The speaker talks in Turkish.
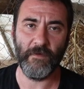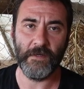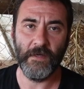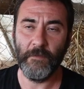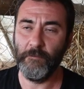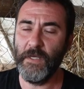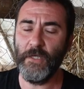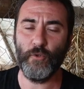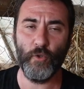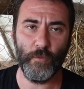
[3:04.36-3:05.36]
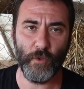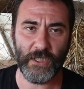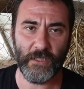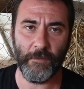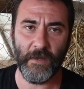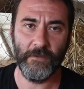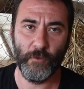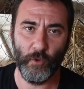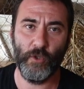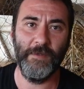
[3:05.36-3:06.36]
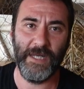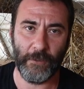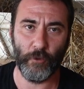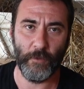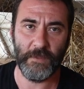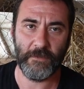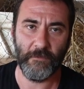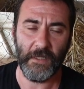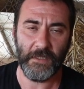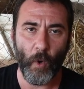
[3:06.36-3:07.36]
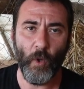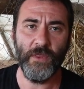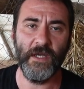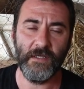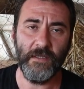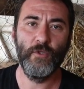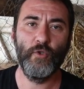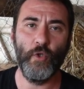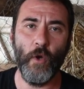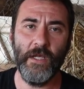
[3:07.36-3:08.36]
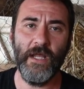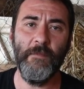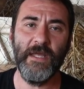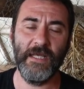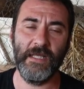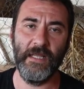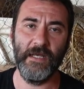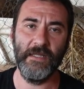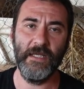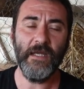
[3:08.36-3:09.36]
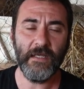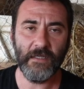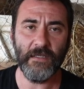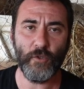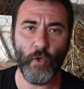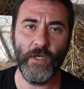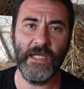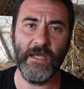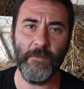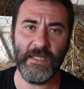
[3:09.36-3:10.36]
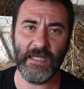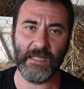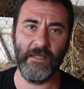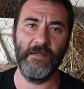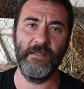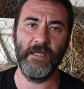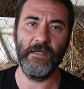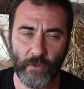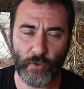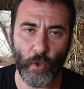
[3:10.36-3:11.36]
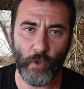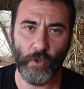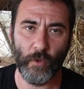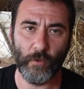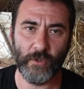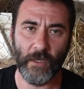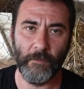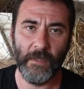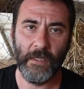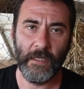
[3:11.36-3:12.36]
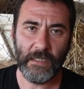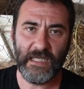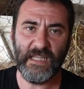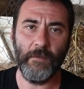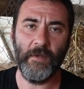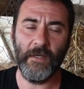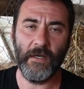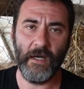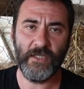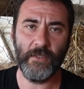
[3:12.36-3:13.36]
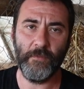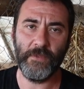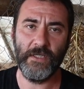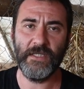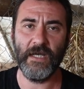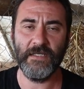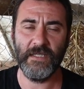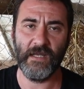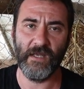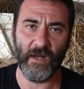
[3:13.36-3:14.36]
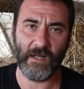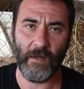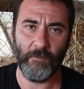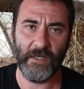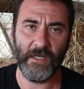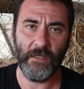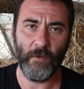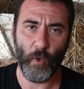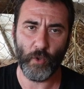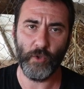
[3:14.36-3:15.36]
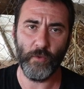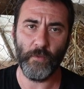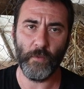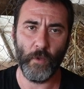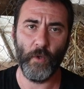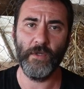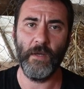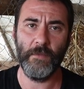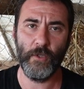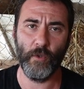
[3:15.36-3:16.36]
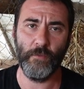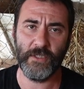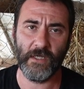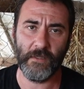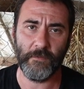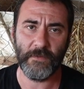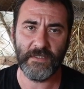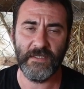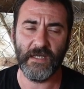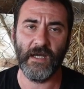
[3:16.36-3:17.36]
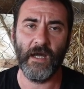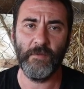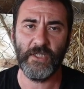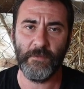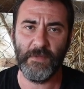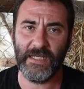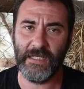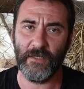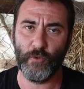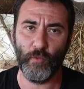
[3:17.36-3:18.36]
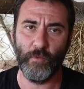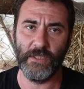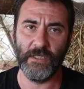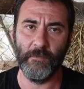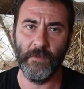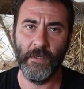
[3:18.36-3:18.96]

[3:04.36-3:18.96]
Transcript: var bir sürü bu işi yapan YouTuber ekonomist var. Onların söyleyemediklerini ya da söyleyemediklerini söylüyor olacağım. Kitabı açıp içerisindeki rakamları okuyup oradan bir yorum çıkarıp size karmaşık bilgiler sunmayacağım.